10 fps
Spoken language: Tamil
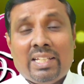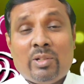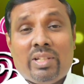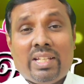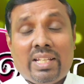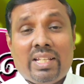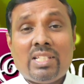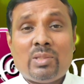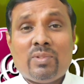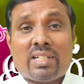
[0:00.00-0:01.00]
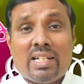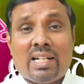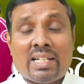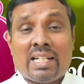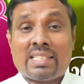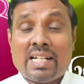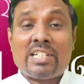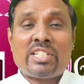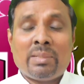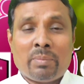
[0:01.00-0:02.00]
என்னுடைய இயேசுவுக்காக நான்
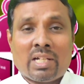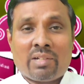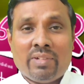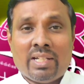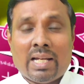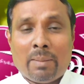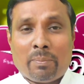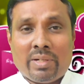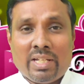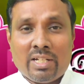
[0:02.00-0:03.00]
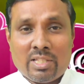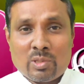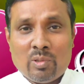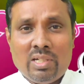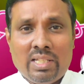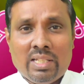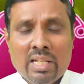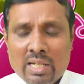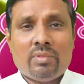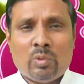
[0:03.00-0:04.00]
சாட்சியம் பகர்வேன் அப்படி என்று சொல்லி
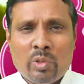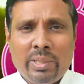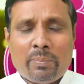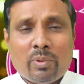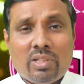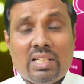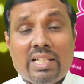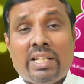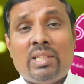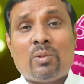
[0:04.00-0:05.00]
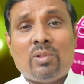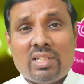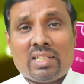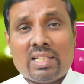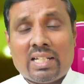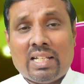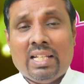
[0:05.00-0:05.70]
நொடி பொழுதில் எரிந்து கொண்டிருக்கிற